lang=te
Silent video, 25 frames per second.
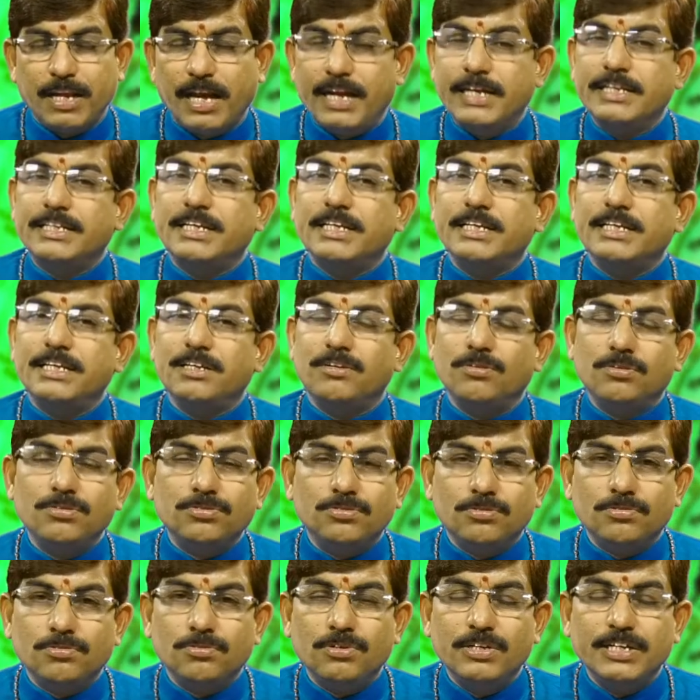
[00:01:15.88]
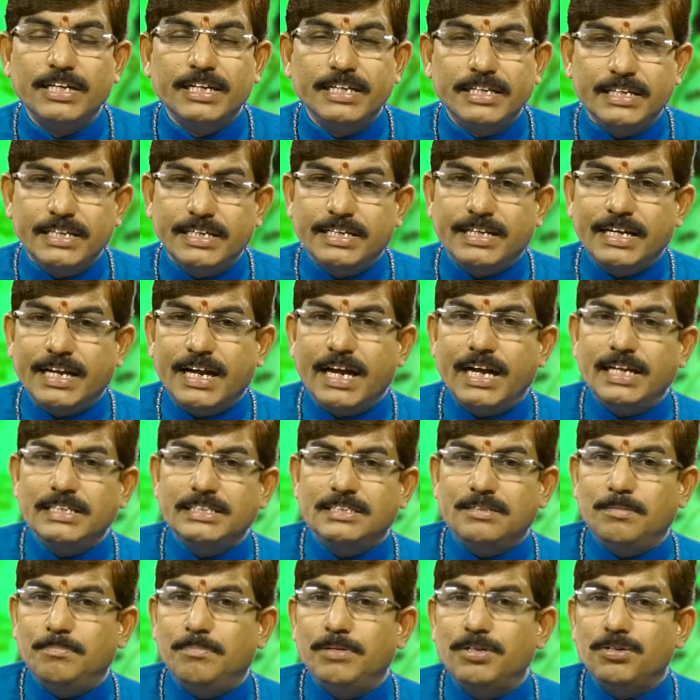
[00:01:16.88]
అయితే ఈరోజు ఇటకా
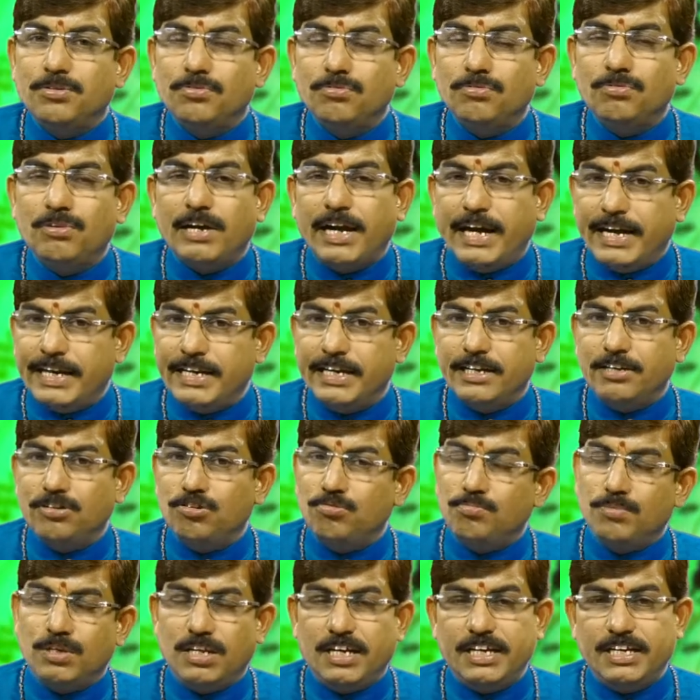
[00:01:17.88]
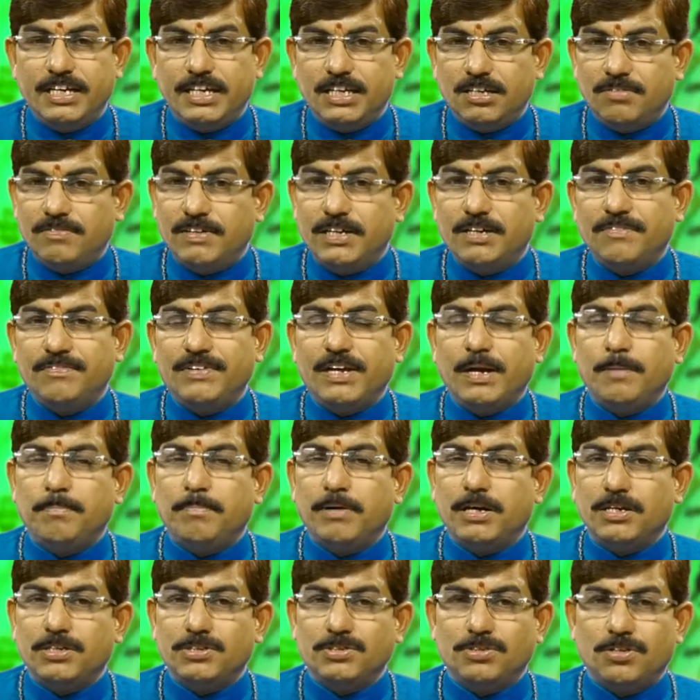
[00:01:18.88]
సిమెంటు ఐరన్ మొదలైనటువంటి
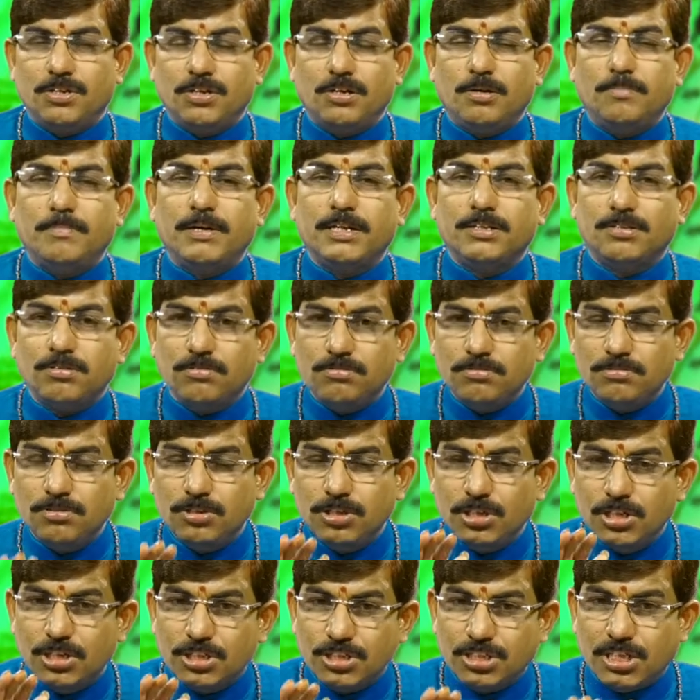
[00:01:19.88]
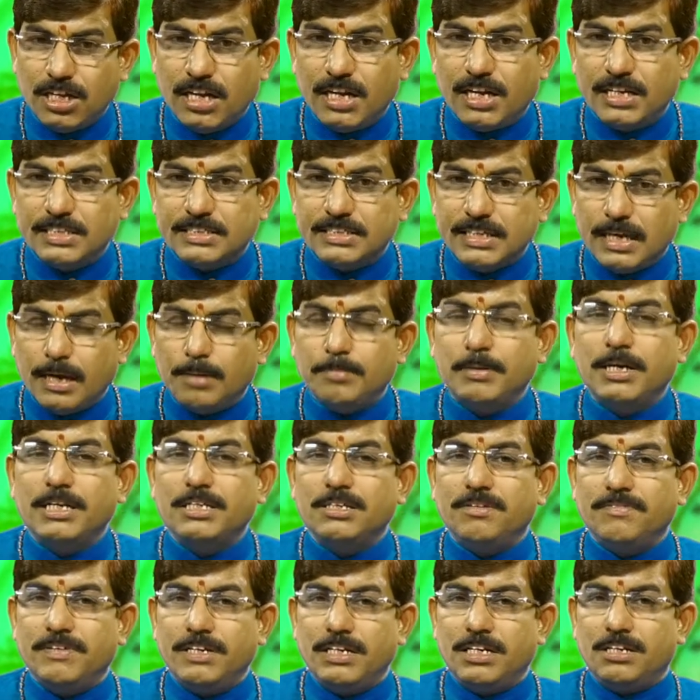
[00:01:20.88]
వ్యాపారస్తులకు మాత్రం చాలా
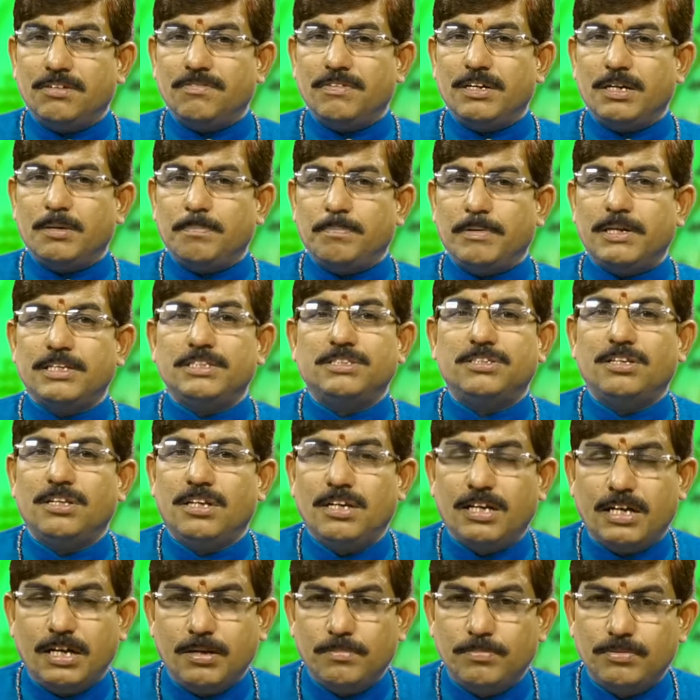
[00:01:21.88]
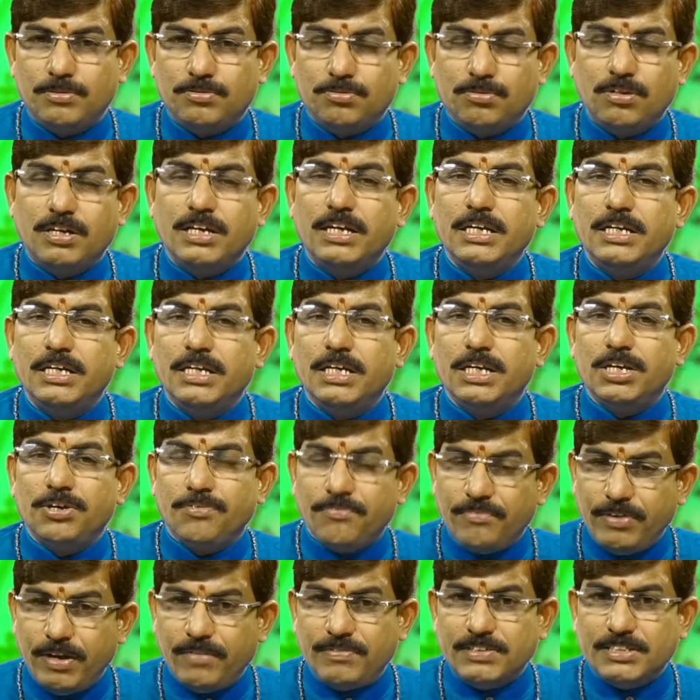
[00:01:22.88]
సామాన్యమైనటువంటి పరిస్థితులు కనిపిస్తున్నాయి
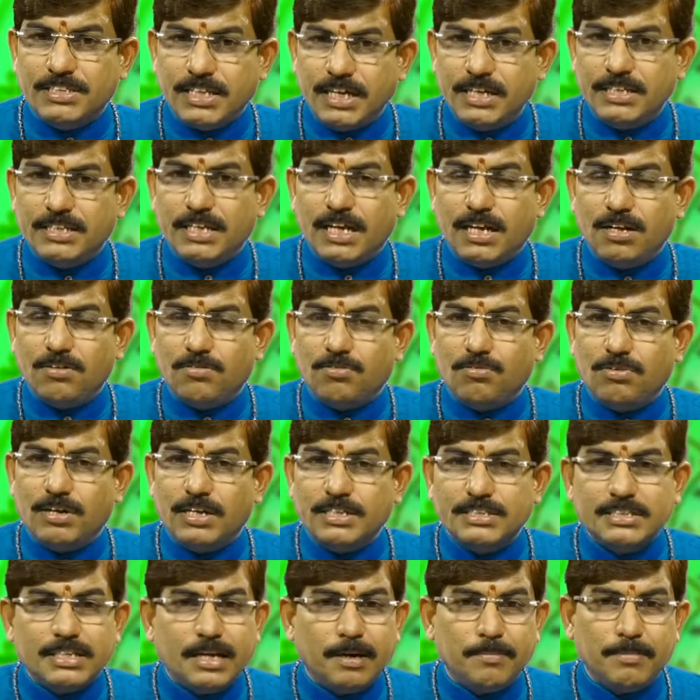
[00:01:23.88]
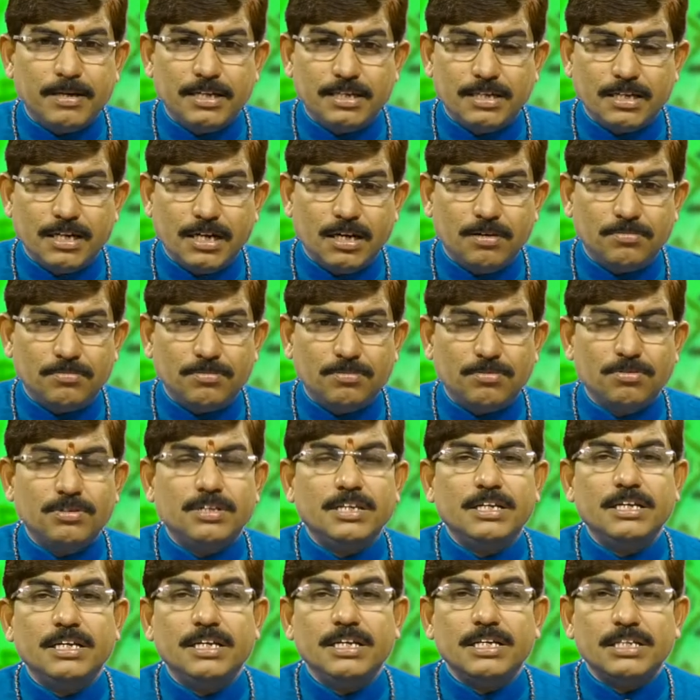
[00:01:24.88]
వ్యవసాయదారులకు కూడా సామాన్యంగా
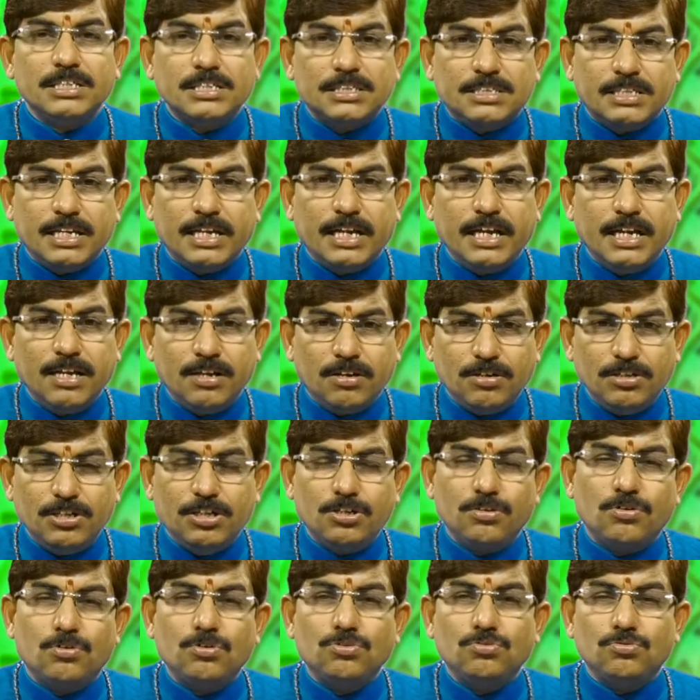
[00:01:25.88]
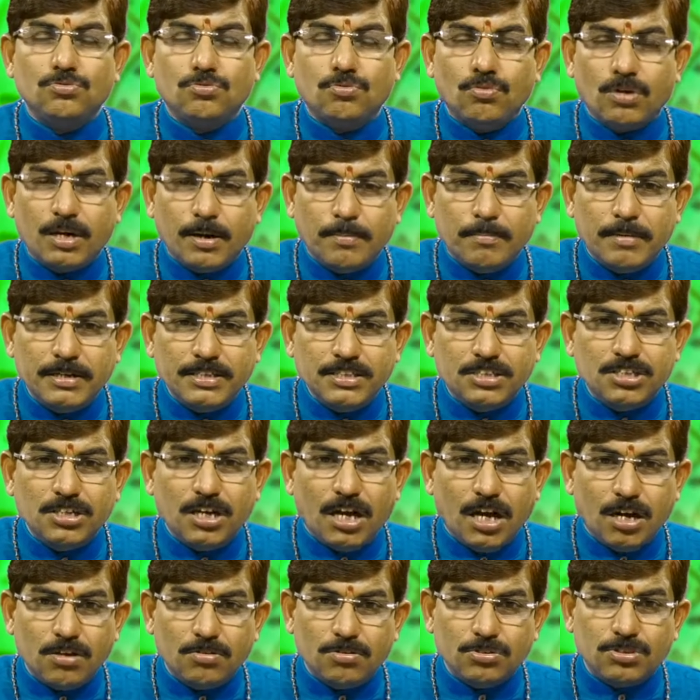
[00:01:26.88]
ఉంటుంది స్త్రీలకు ఈరోజు ఒక మంచి
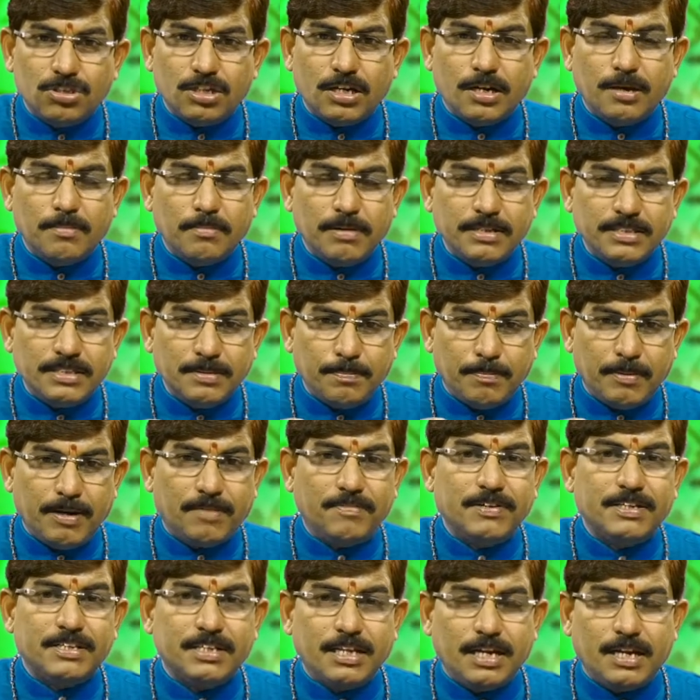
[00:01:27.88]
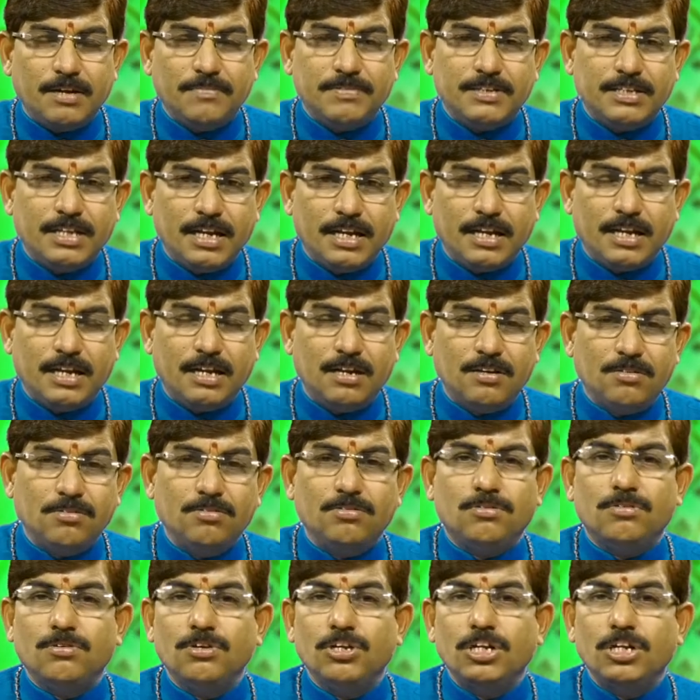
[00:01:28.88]
ఆలోచన మంచి ప్రవర్తన విధానాలలో